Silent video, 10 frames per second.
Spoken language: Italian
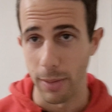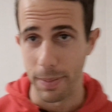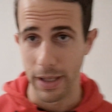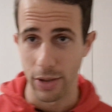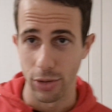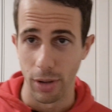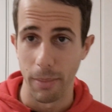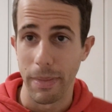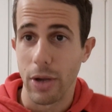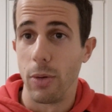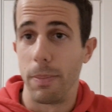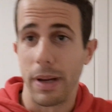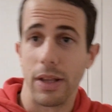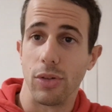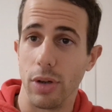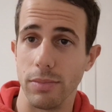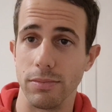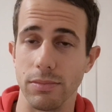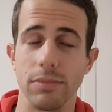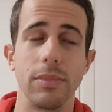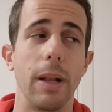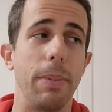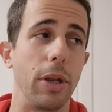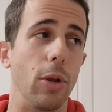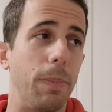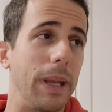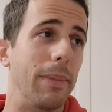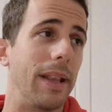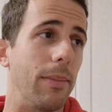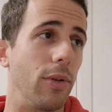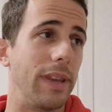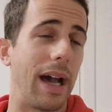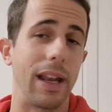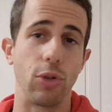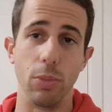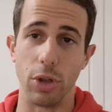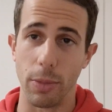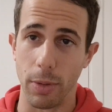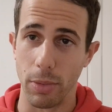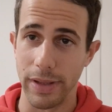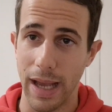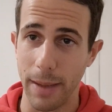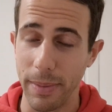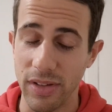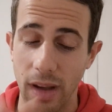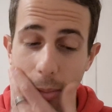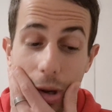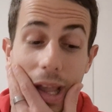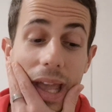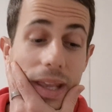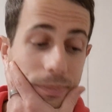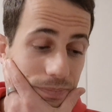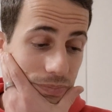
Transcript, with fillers: quel periodo, me compreso, nel periodo prima del mondiale, subito dopo il mondiale, pensavamo ok,